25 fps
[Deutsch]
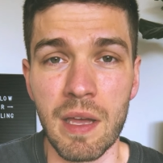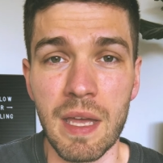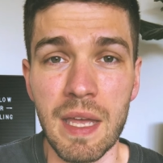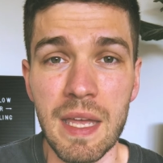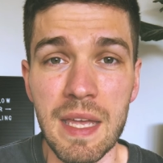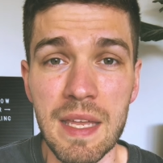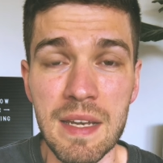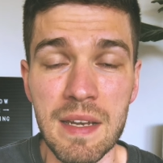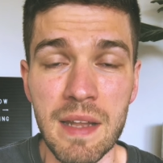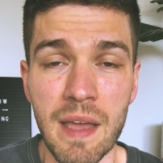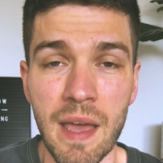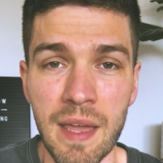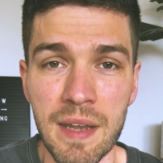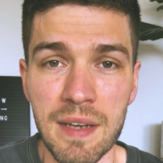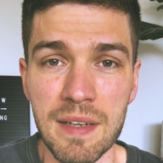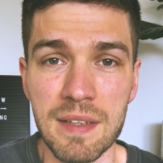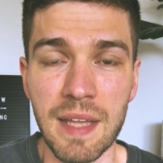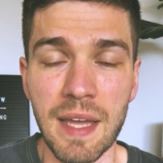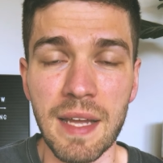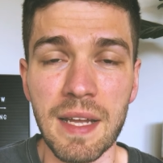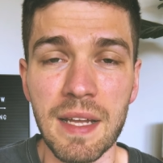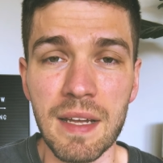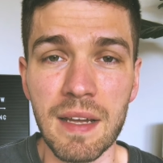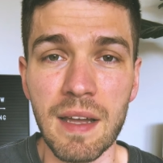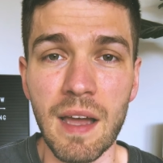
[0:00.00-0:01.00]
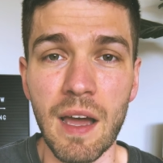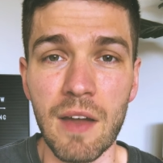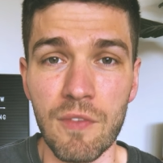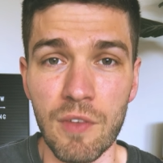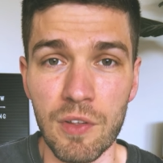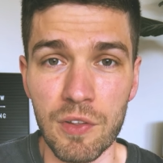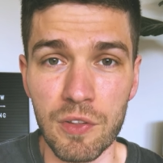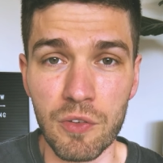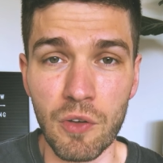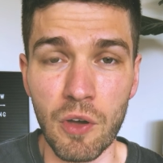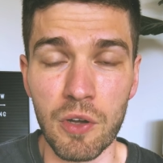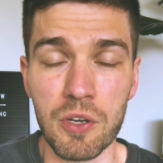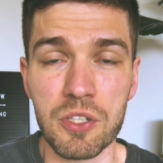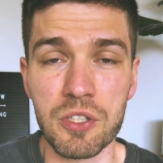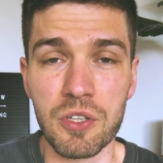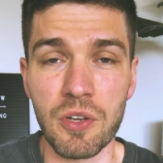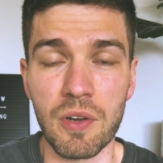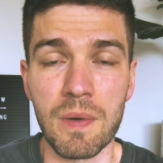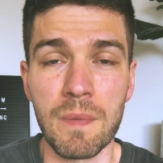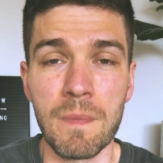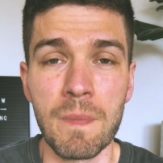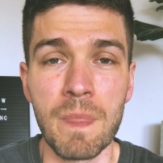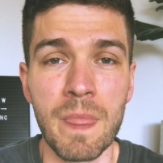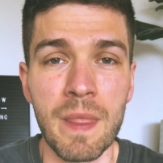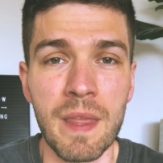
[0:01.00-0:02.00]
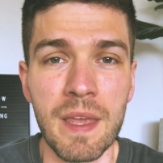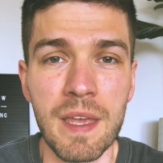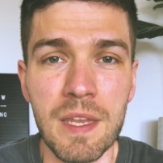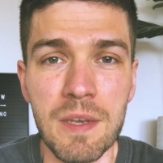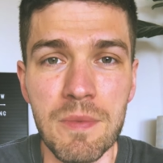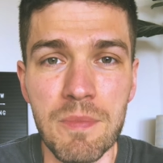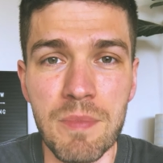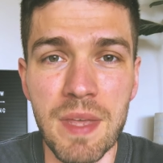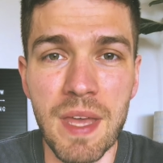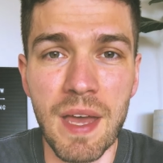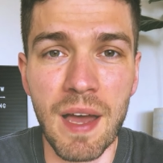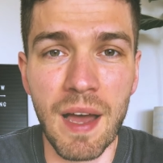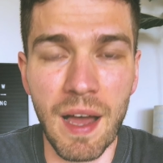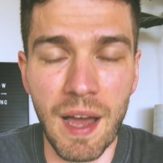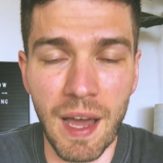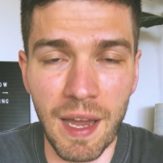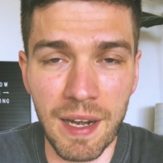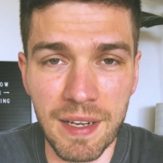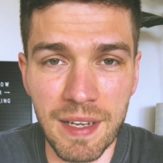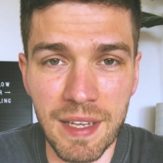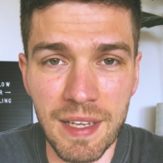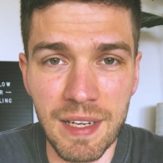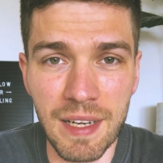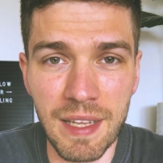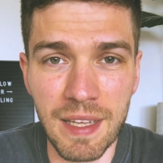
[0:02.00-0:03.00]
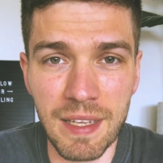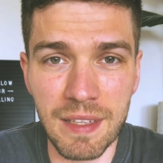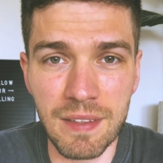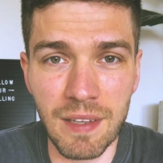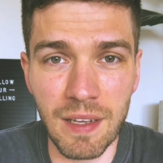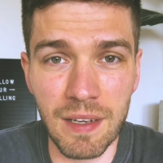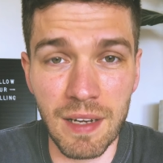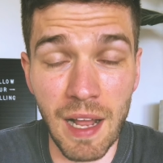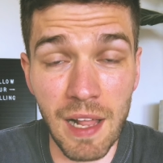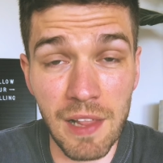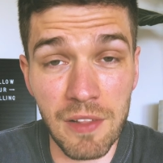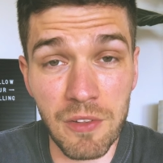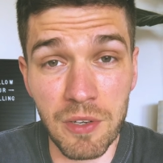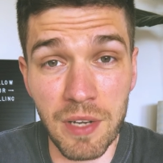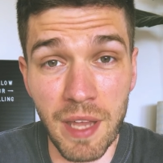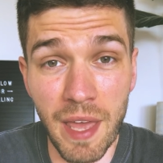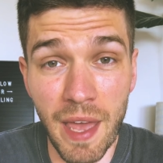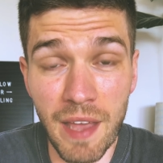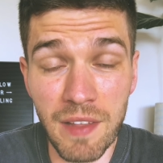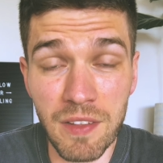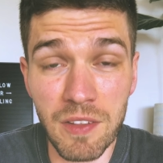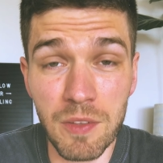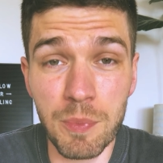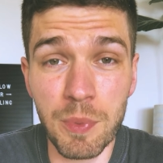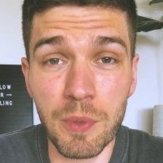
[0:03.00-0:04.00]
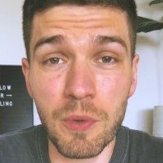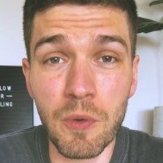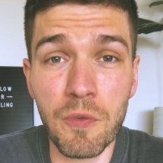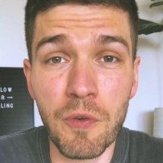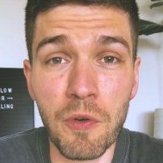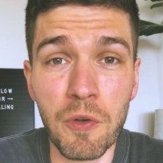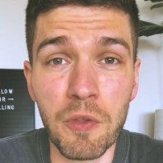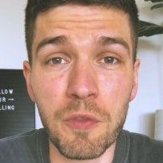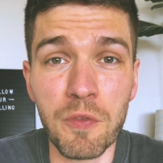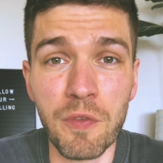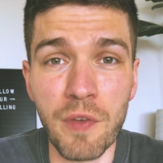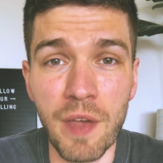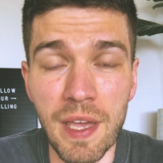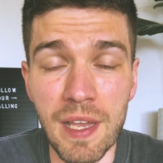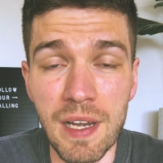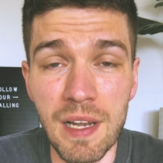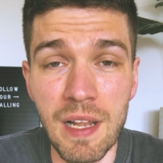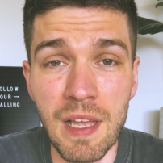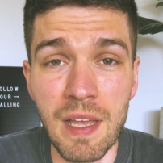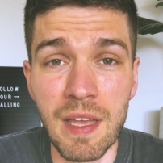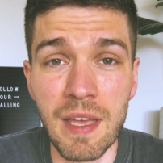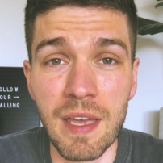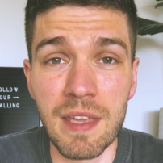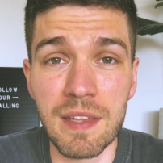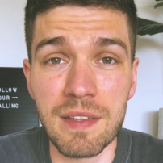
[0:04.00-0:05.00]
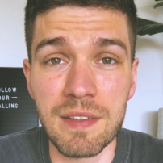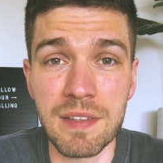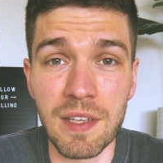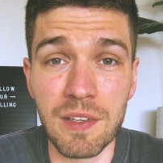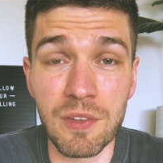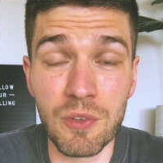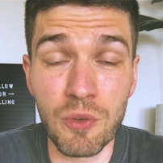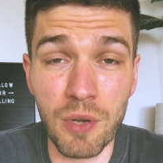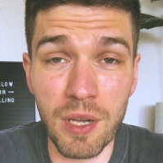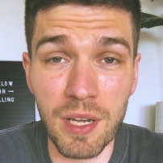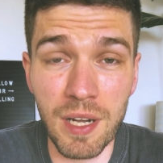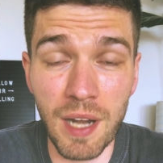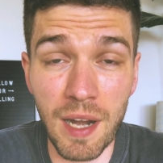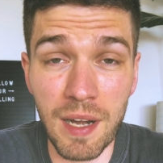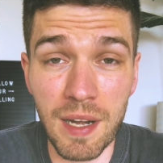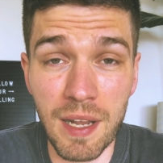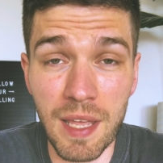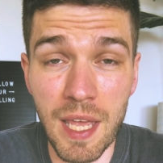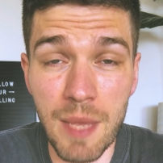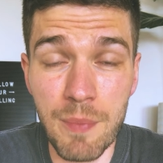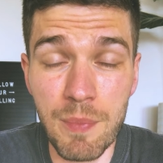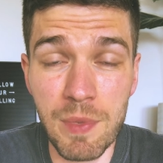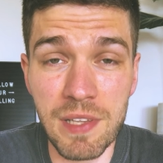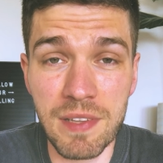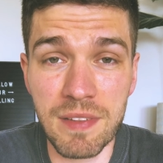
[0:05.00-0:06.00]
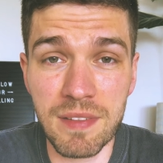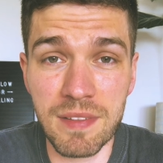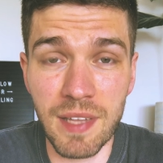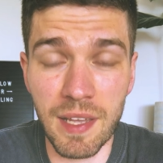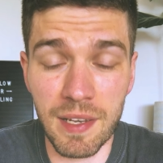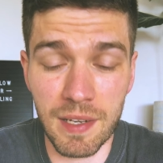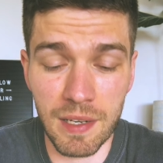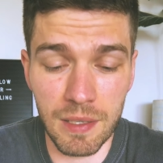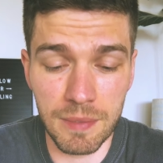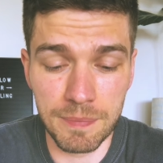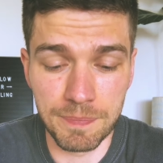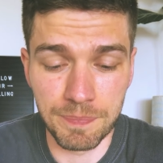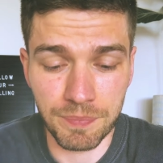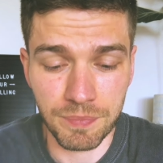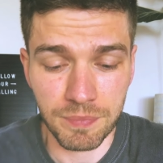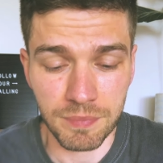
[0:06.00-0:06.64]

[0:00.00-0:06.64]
in, entdecken kann, was Gott schon in mir angelegt hat. Also der erste Berufungsfail ist der sogenannte Himmelszettel.